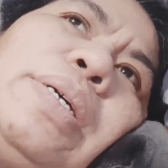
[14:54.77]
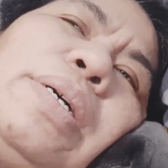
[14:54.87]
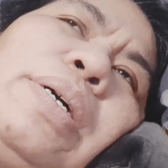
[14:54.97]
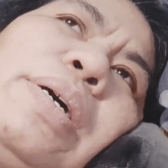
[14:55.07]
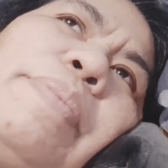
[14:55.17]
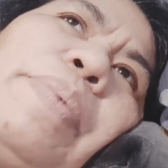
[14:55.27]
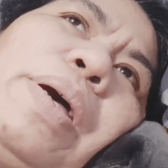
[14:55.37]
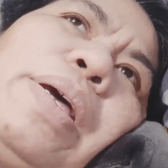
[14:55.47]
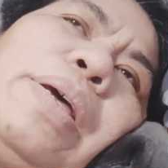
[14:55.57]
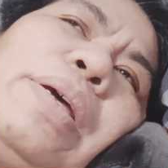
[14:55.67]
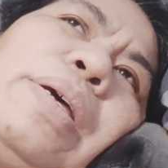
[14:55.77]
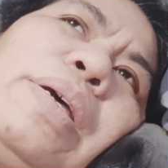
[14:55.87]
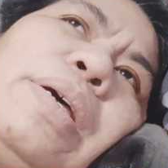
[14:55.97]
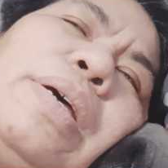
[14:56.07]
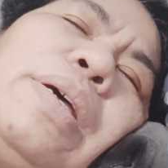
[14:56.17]
uh, apa
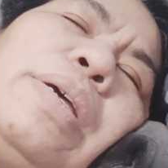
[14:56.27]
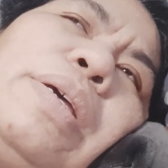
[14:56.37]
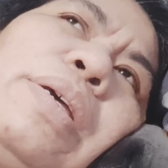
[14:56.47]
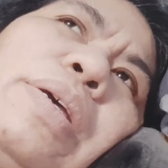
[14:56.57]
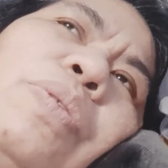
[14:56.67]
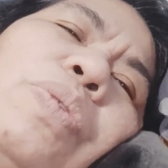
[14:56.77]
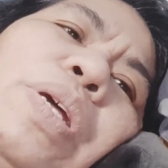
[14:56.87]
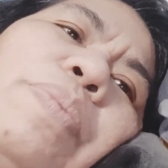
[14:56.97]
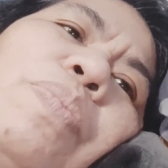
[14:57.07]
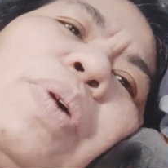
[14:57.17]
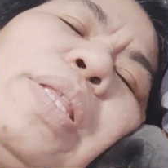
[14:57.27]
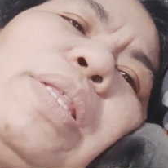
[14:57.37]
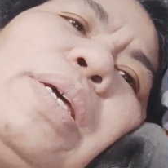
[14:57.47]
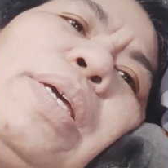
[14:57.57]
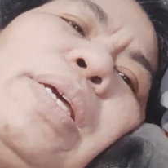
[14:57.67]
uh, kurir buat
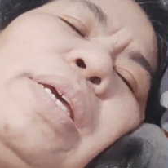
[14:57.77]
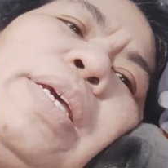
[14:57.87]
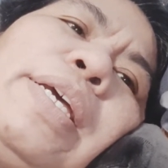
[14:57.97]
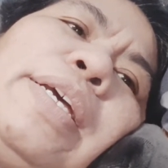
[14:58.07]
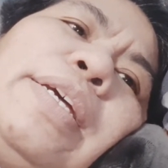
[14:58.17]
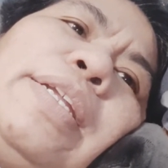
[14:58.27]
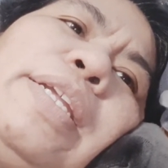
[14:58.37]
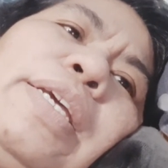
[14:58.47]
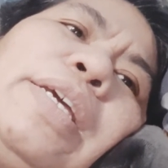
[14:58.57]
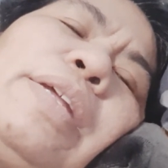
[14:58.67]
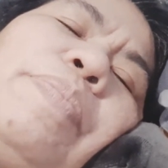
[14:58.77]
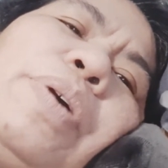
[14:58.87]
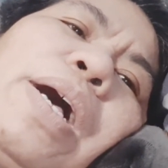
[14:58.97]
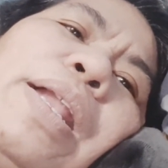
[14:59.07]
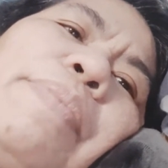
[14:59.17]
dikirim
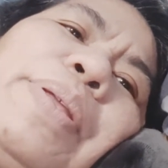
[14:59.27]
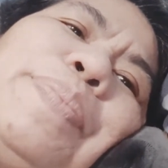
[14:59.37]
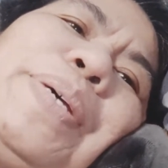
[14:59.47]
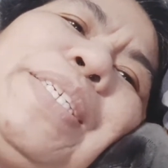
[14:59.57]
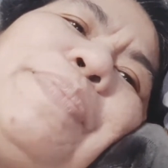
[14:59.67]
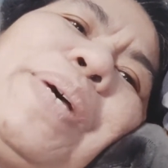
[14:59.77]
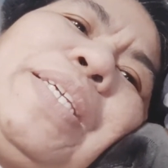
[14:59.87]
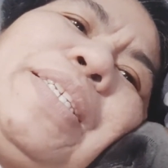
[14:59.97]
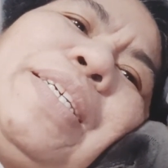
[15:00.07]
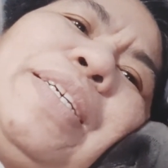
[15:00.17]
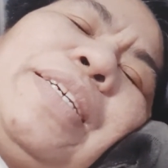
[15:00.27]
ke alamat masing-masing